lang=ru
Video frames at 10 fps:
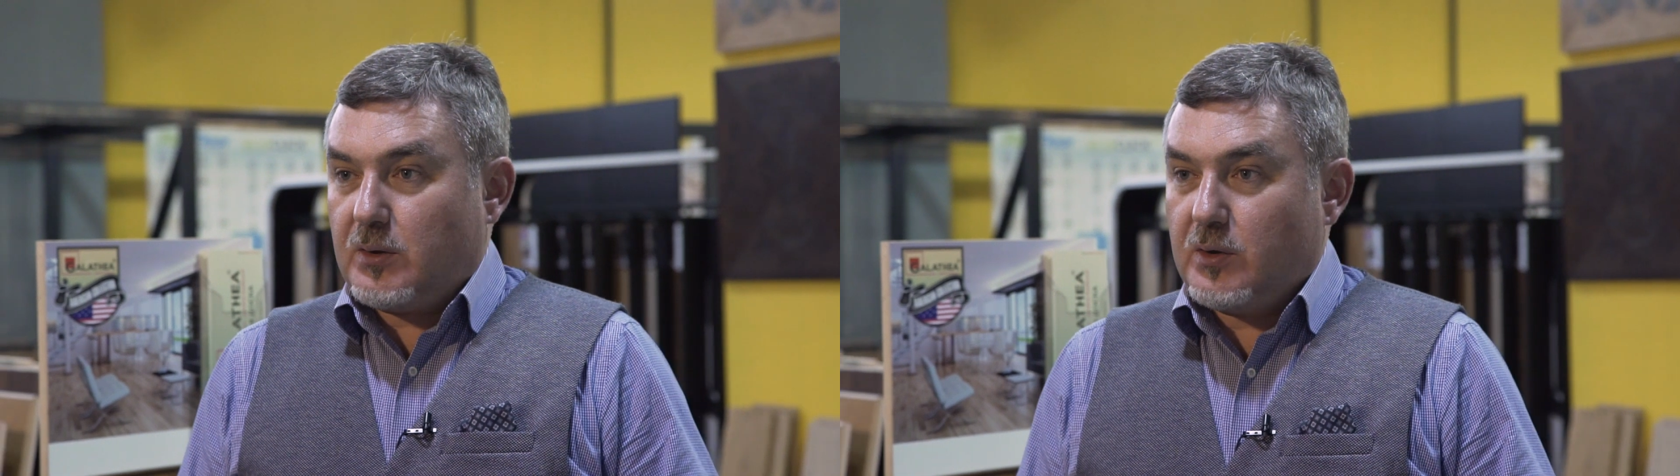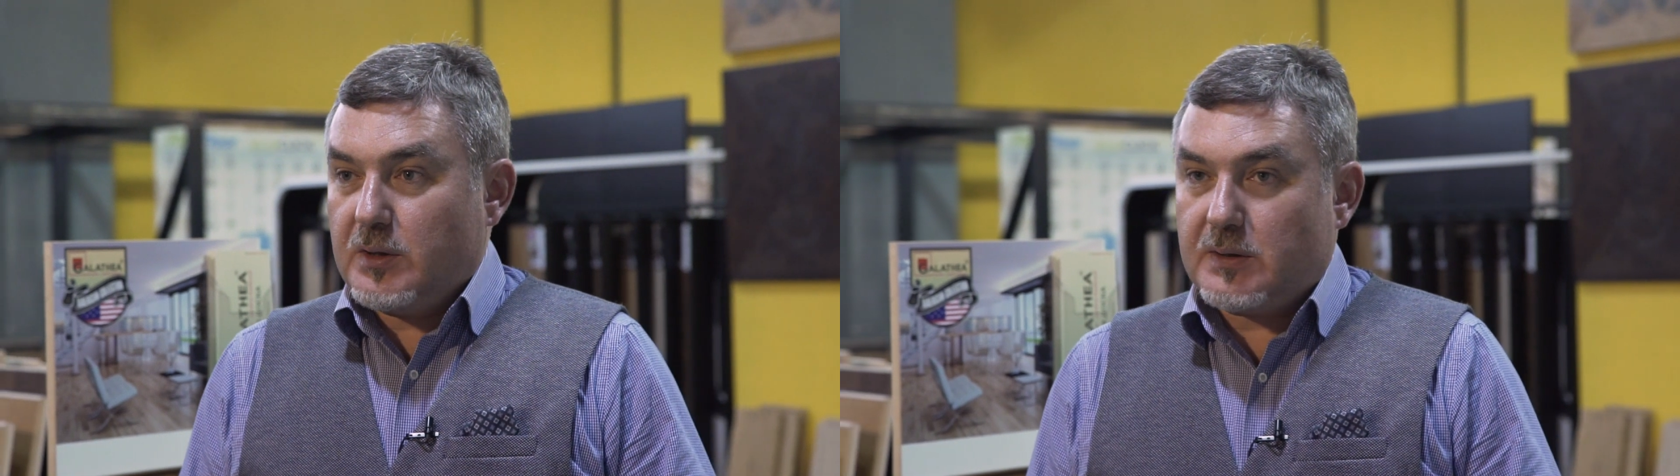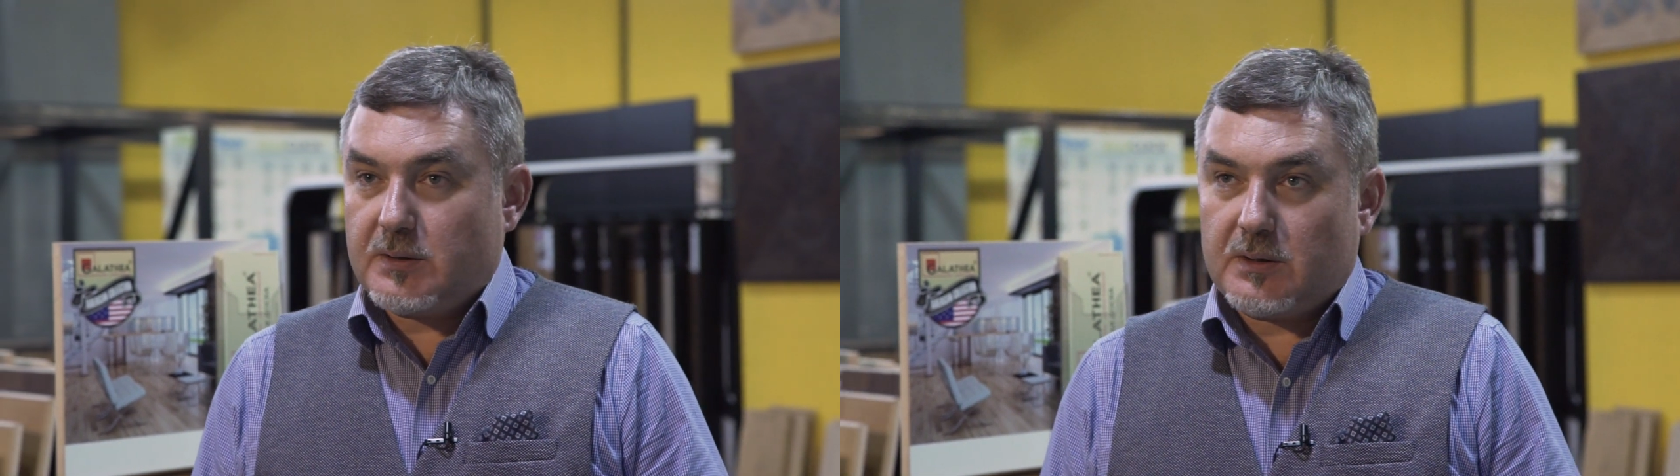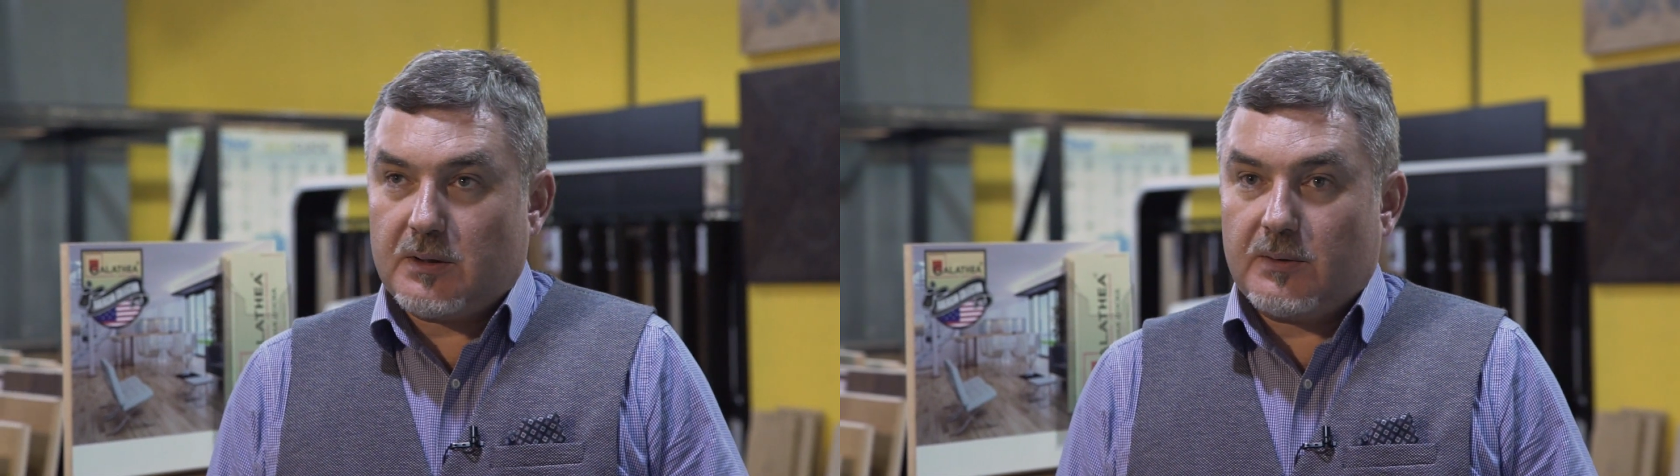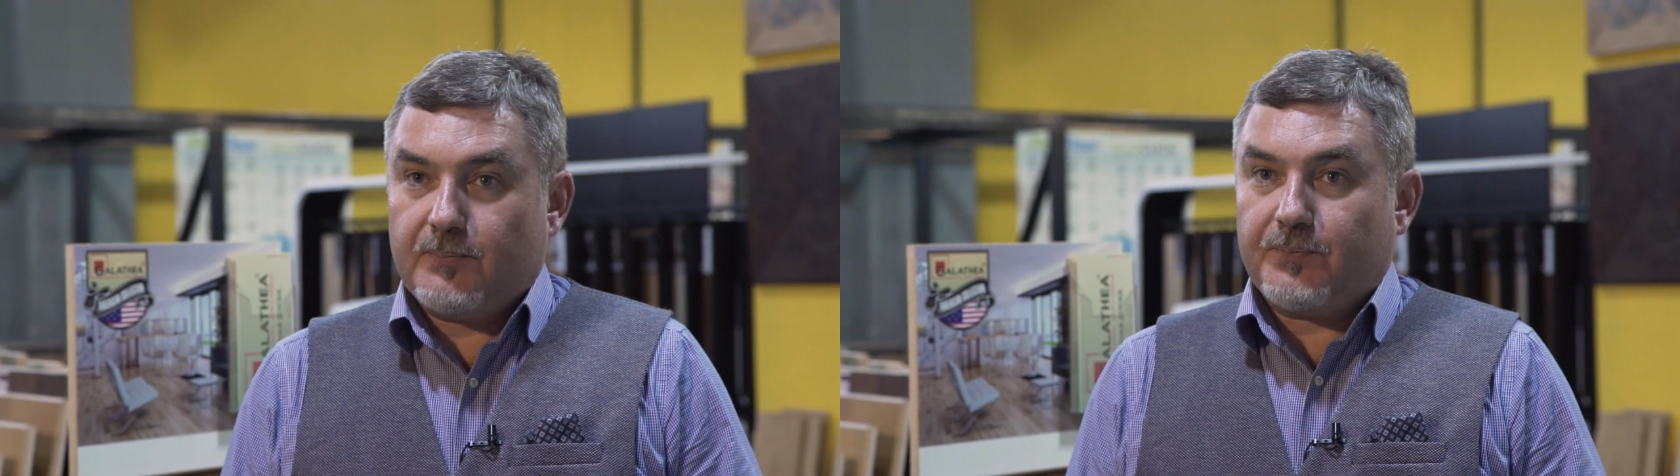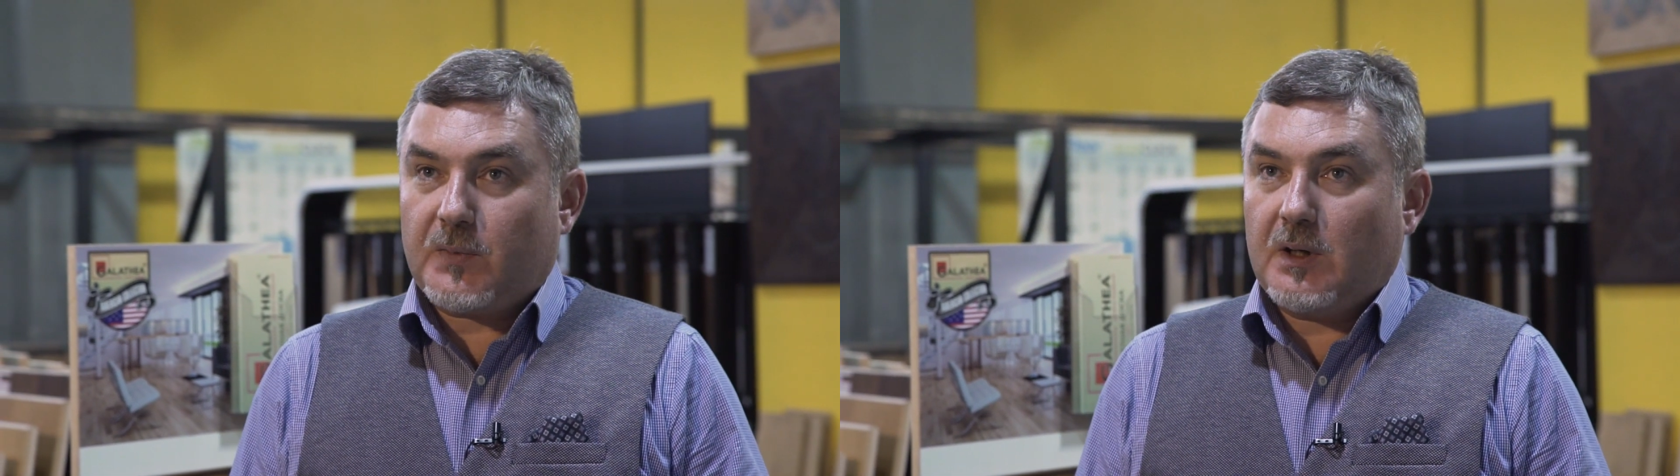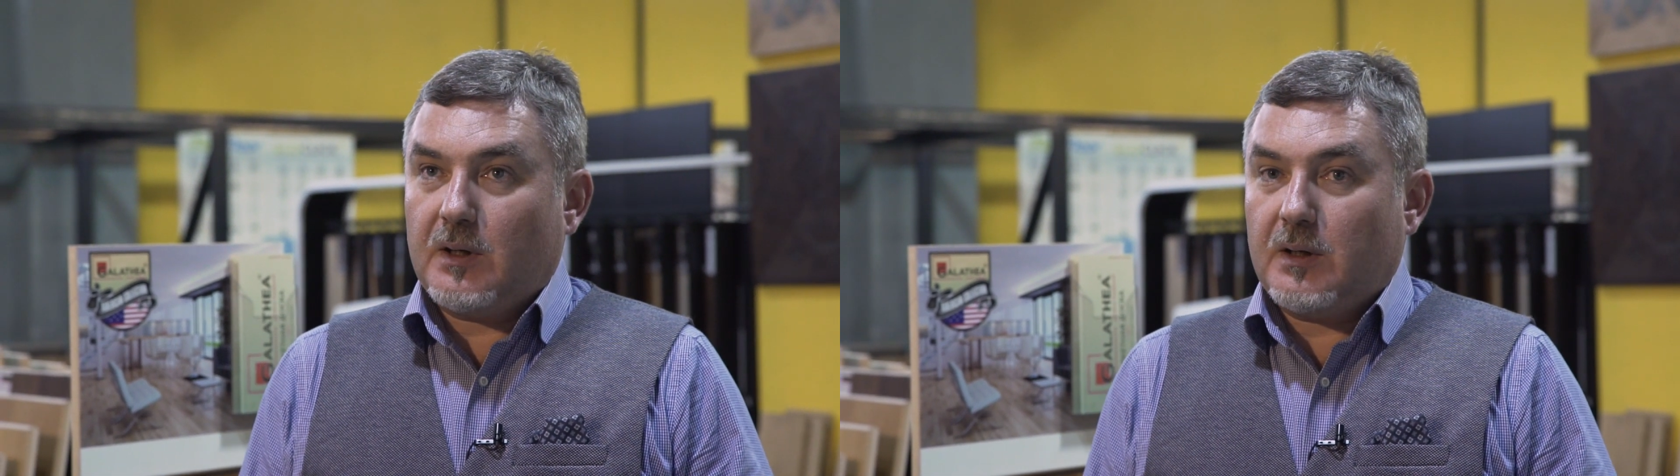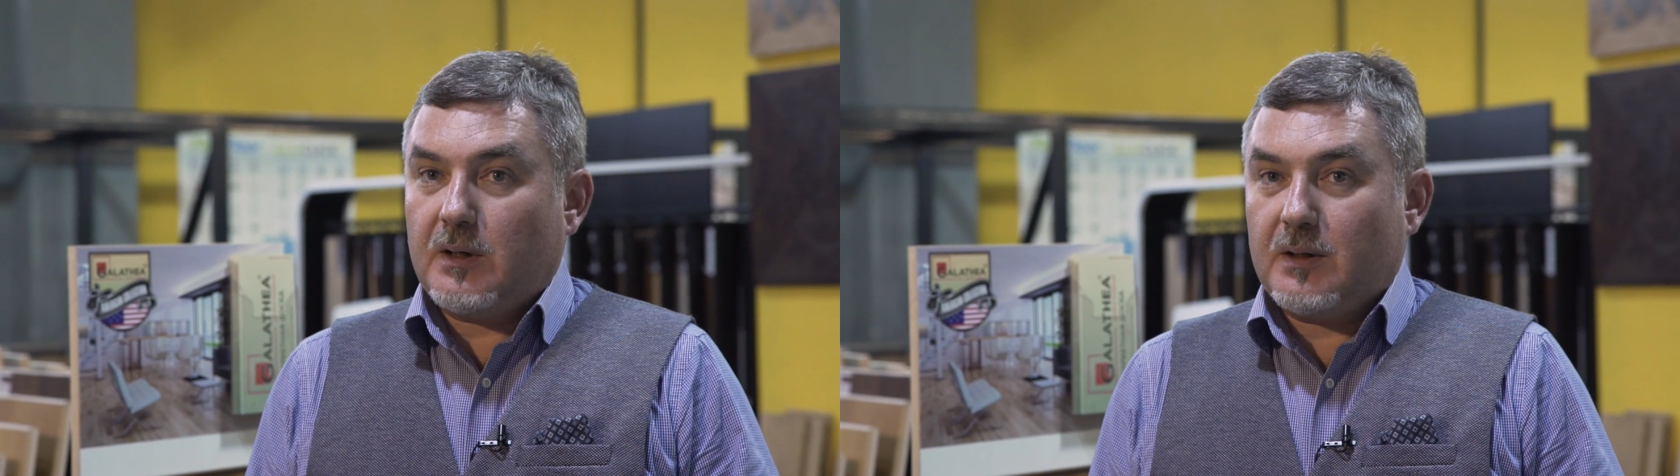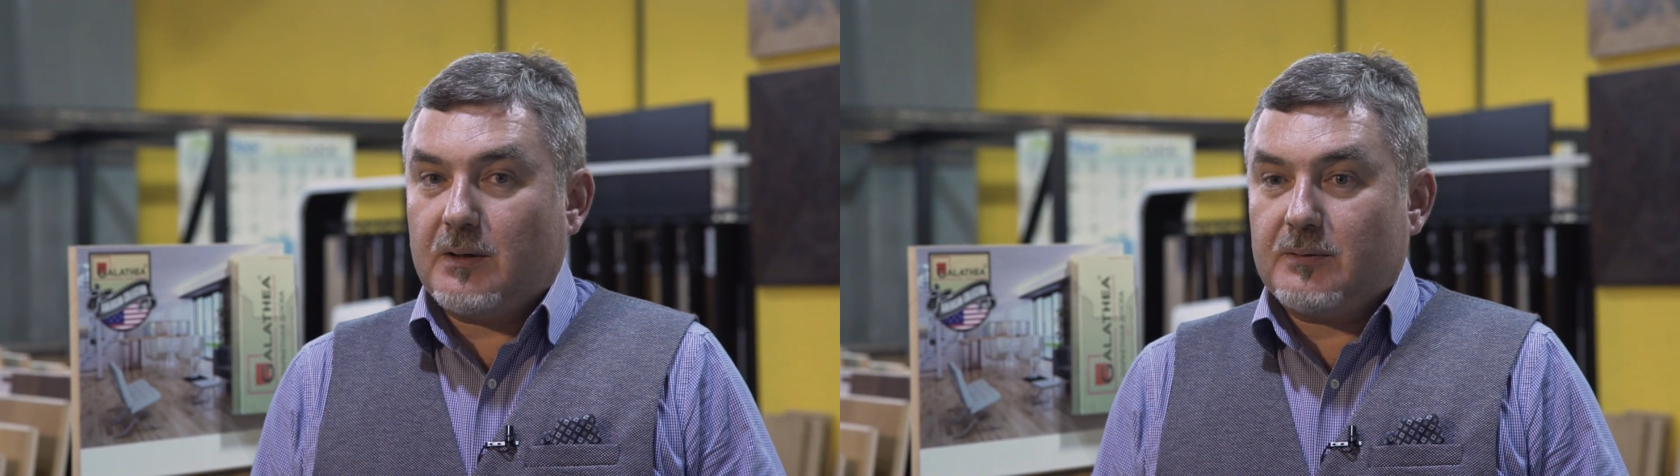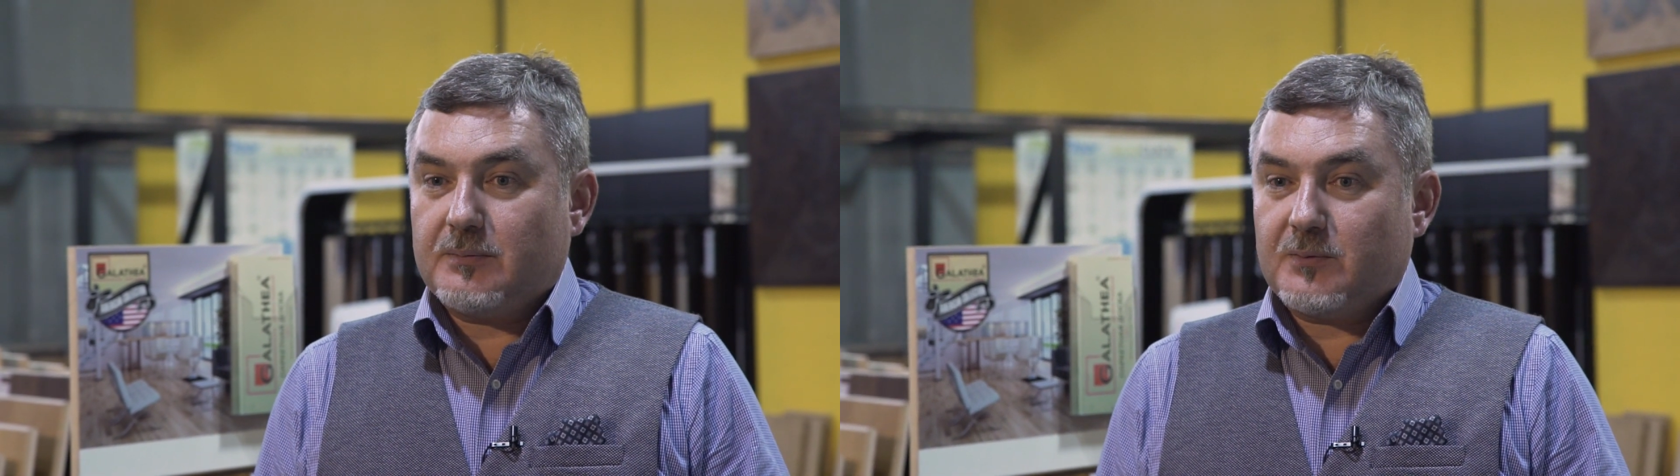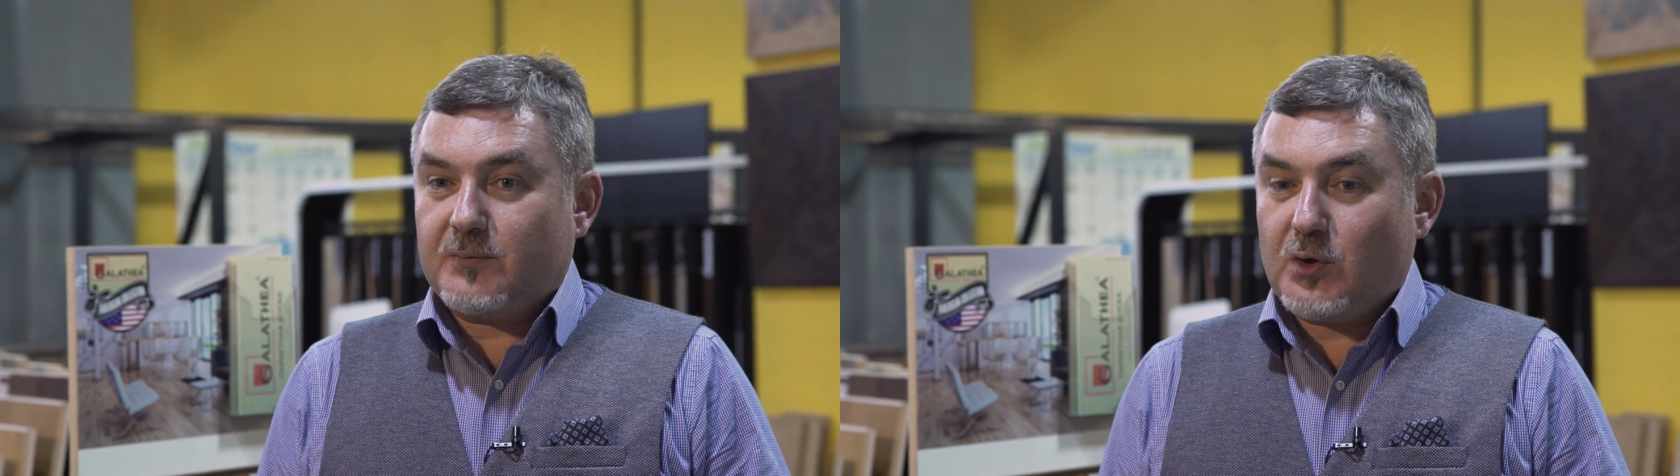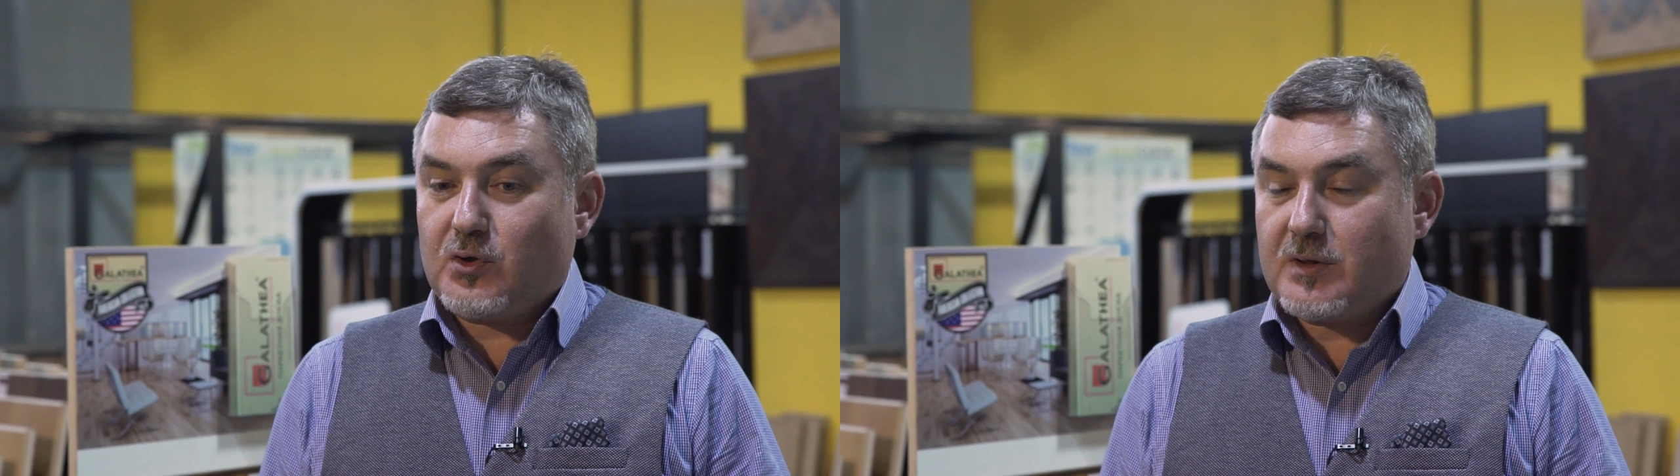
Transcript: То есть э, э все,